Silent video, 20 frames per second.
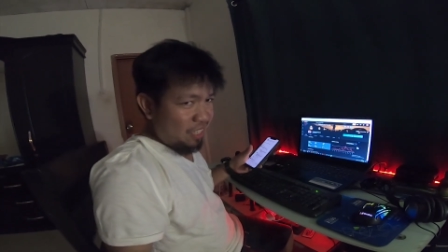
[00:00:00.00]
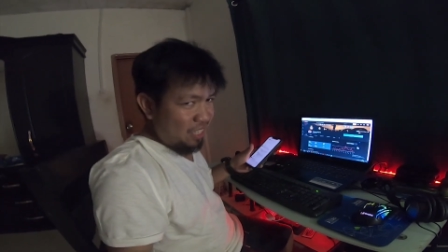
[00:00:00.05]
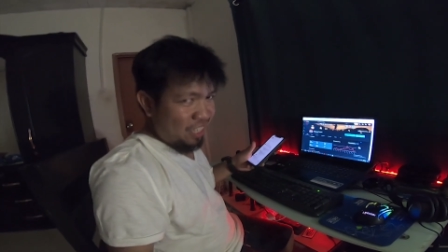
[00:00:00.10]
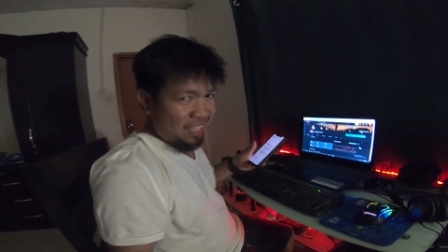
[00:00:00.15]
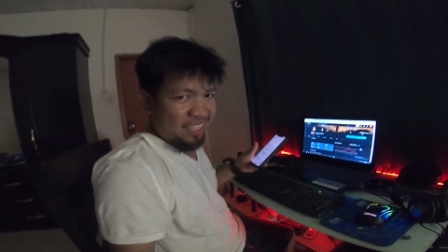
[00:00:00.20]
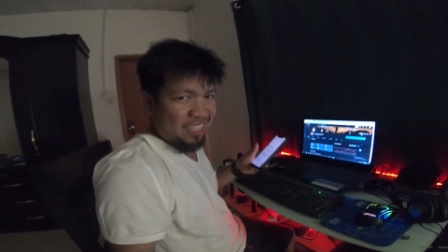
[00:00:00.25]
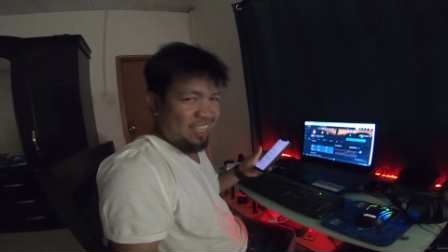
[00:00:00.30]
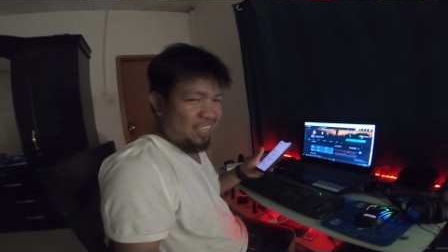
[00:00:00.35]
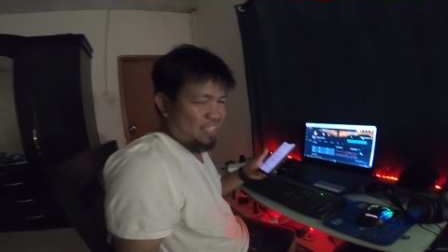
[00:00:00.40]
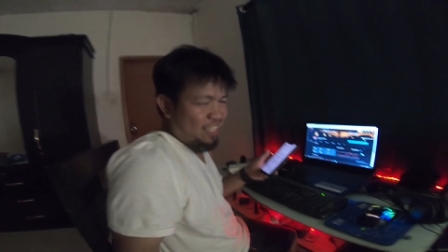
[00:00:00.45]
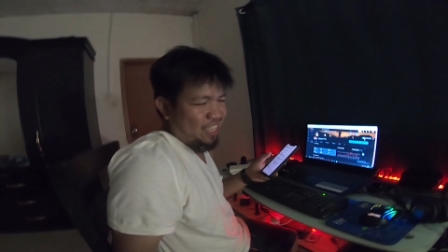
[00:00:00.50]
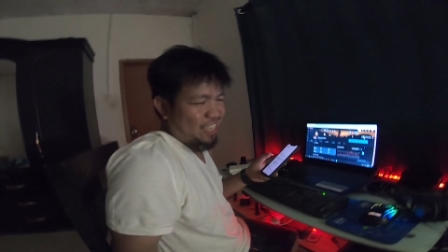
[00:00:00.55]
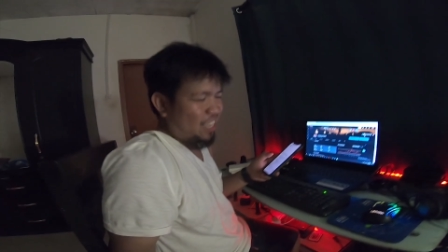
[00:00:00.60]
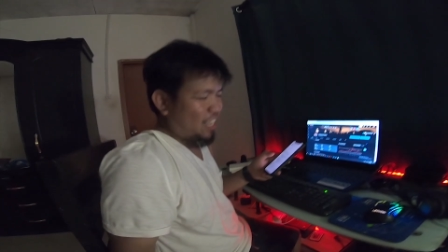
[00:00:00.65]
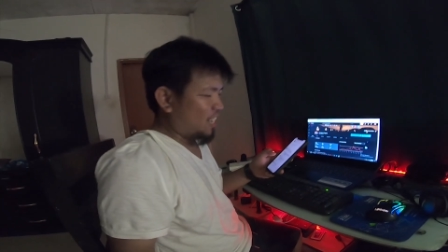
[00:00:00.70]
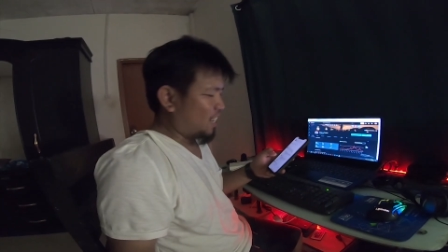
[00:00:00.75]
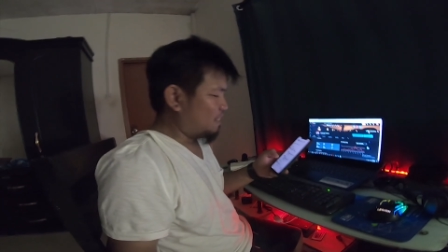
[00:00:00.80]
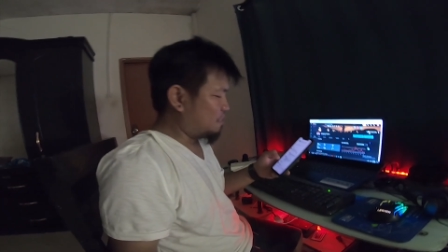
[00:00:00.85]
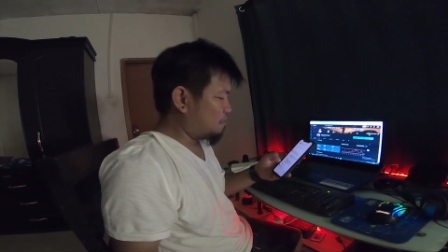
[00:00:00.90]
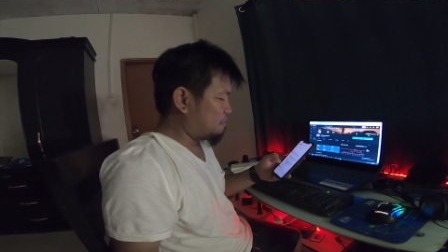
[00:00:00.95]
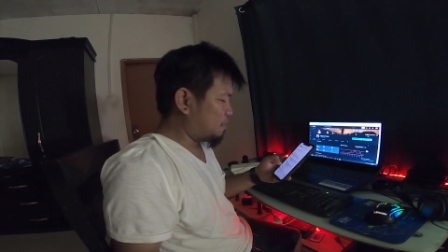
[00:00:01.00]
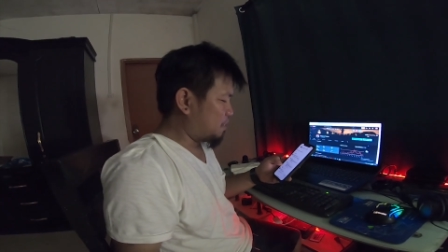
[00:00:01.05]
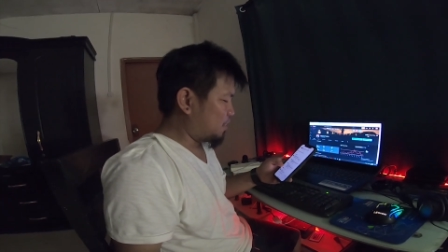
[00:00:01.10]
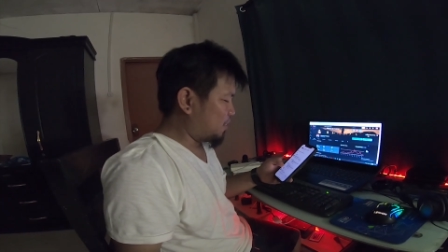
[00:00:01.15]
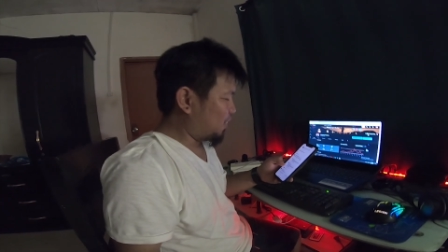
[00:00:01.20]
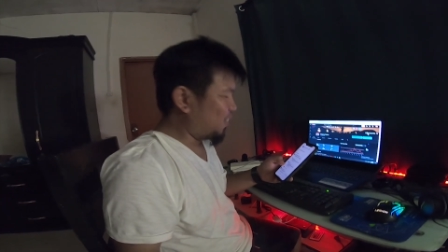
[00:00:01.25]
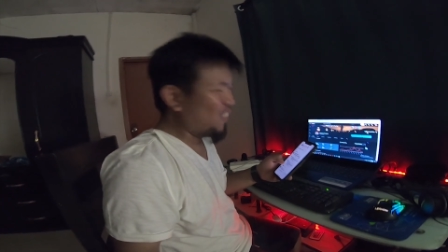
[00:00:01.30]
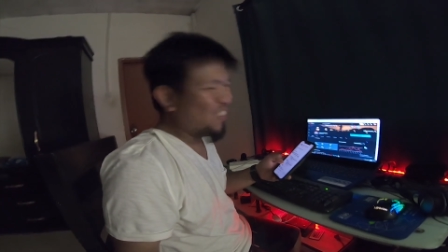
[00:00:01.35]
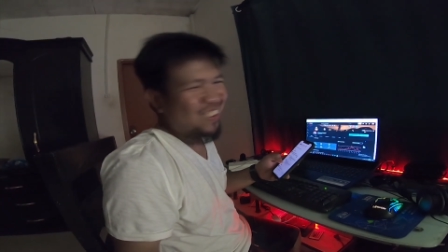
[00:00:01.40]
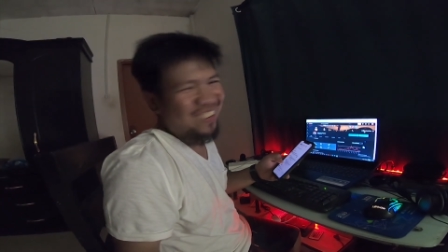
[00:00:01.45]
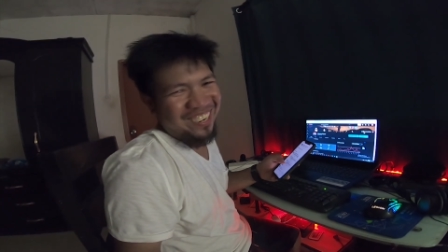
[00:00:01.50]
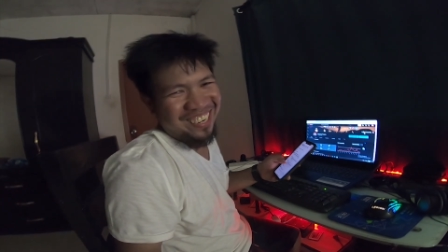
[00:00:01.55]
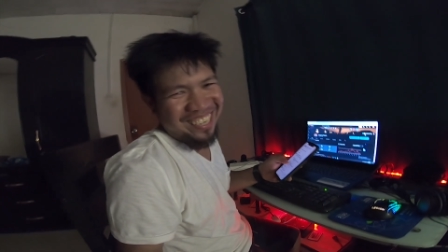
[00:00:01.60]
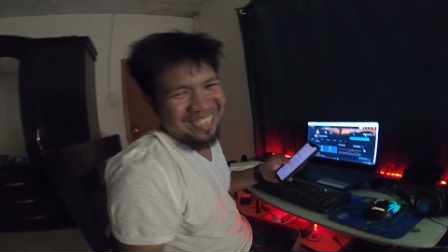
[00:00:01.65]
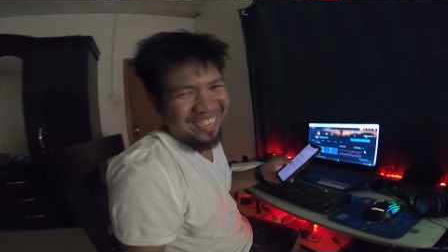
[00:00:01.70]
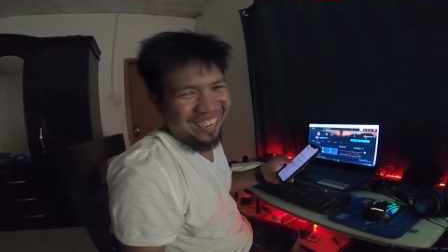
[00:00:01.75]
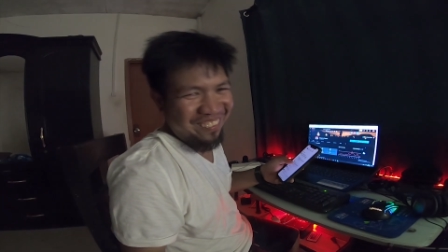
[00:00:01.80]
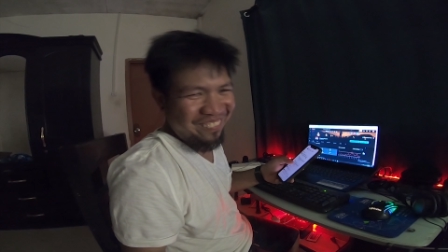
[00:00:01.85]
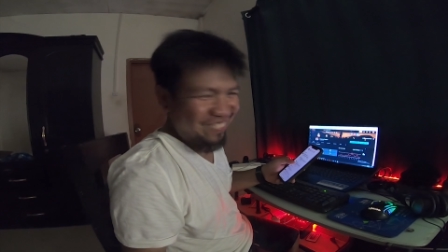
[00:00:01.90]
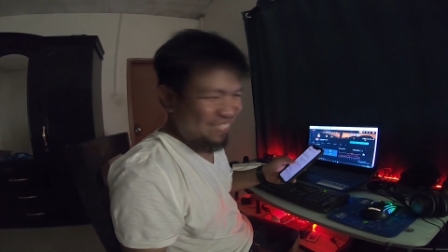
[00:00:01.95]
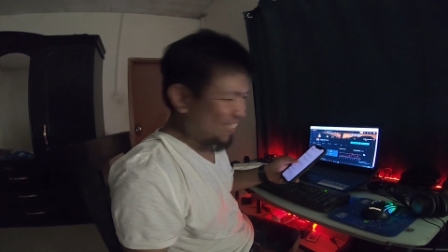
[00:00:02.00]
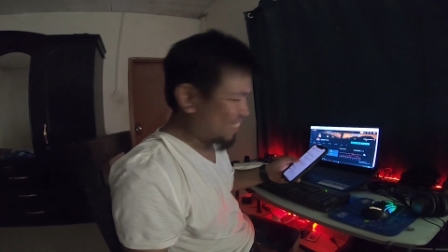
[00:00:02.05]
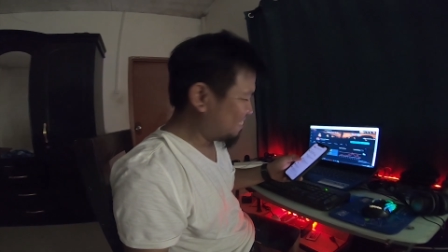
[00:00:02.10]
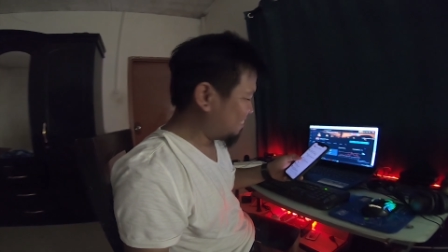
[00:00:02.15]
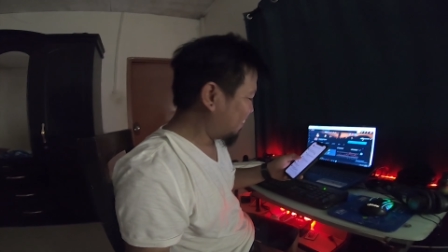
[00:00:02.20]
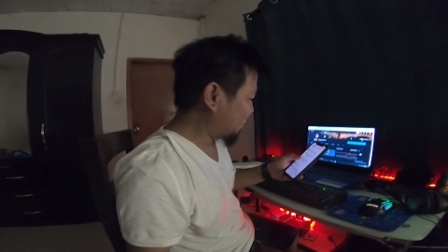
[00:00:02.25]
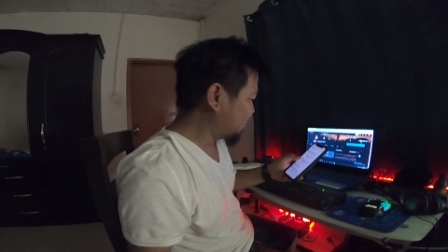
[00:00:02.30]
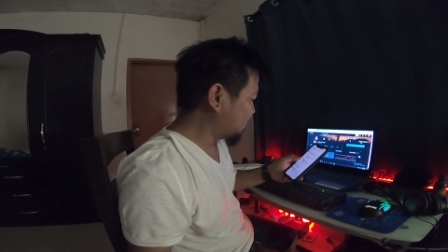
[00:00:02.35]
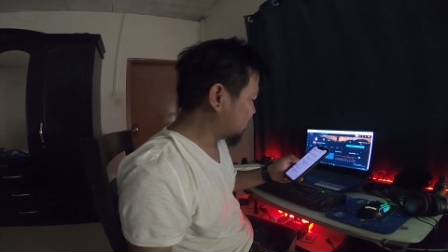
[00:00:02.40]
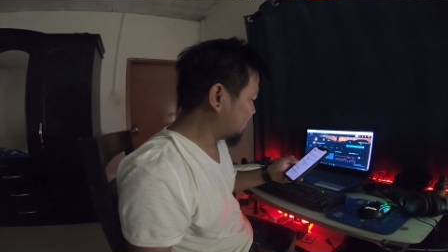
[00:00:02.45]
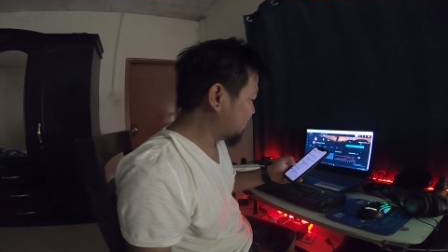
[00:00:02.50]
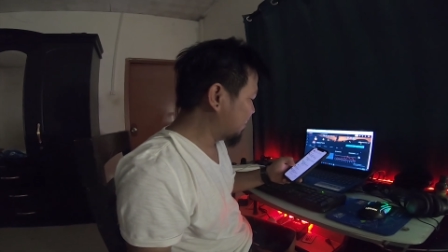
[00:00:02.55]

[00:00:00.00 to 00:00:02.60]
gid kay kiad mo apil man